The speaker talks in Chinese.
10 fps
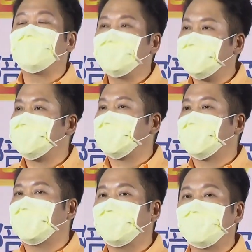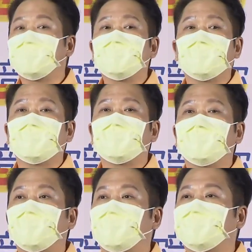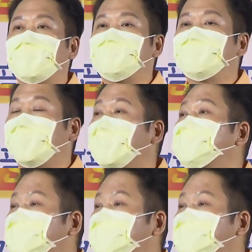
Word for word: 安全起见呢，为了呃也要担心来